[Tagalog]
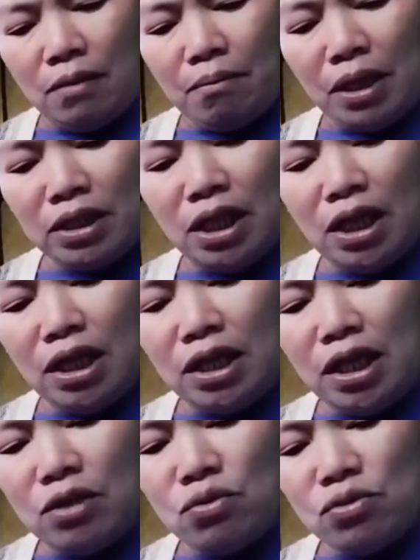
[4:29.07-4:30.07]

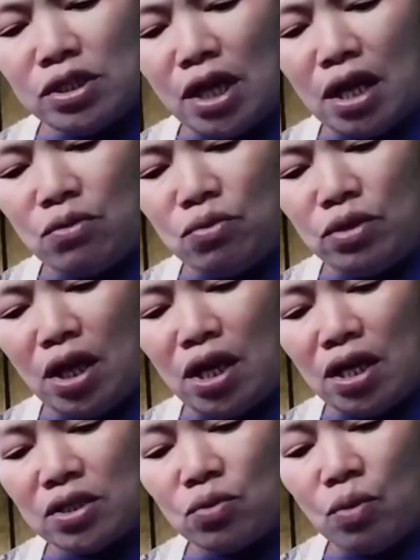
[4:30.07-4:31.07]
Pagtingin niya doon sa ano niya,
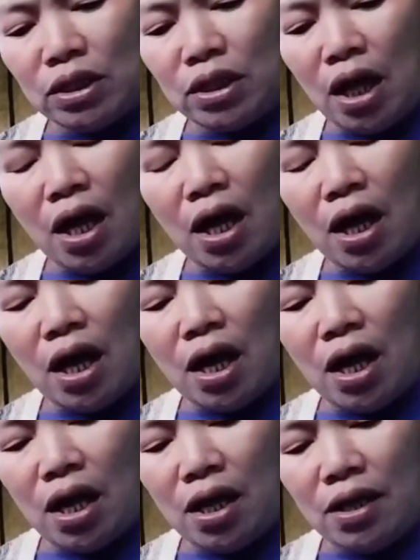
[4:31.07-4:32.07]
alas 4, uh,
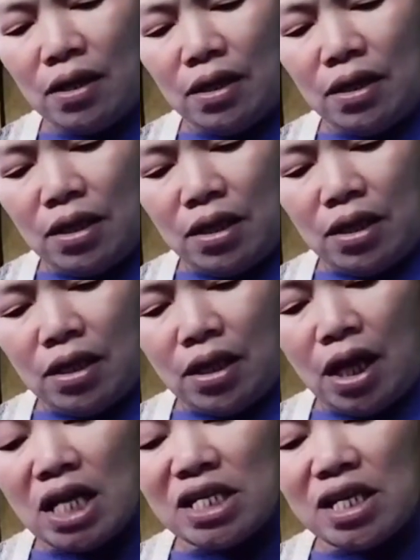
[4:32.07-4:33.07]
ah,
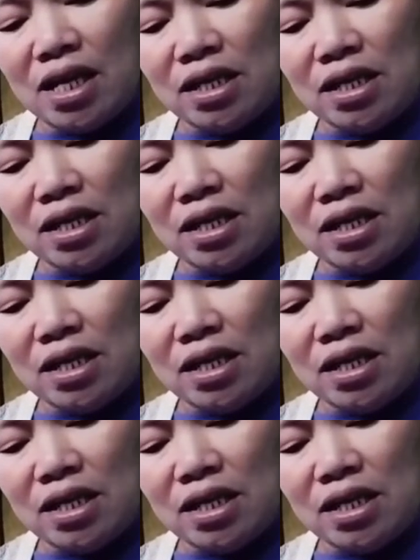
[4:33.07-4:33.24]
alas 6.